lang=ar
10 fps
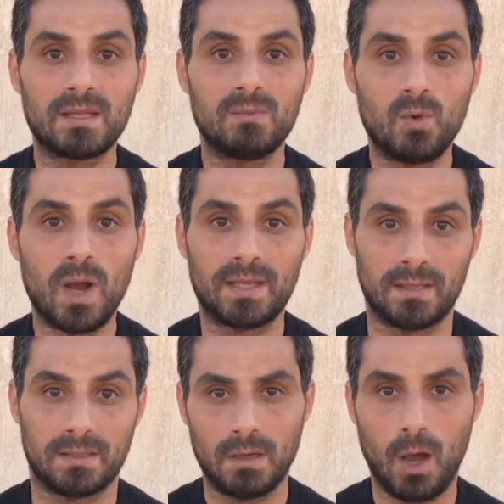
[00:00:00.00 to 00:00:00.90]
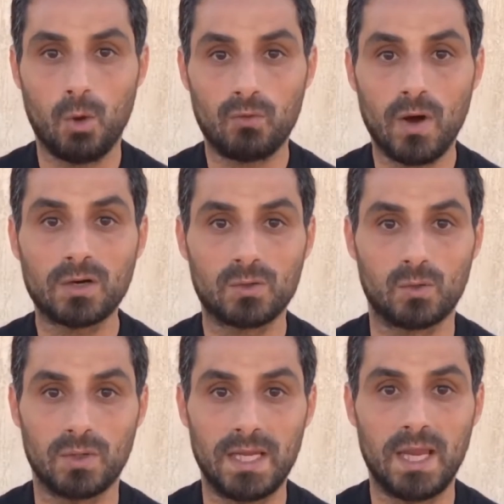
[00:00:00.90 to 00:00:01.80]
الموكل أو فقده
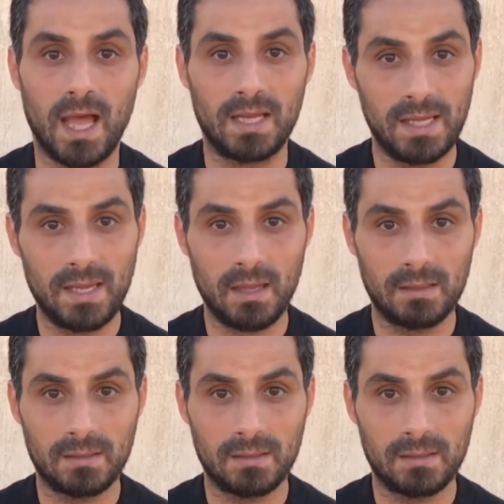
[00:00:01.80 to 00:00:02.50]
للأهلية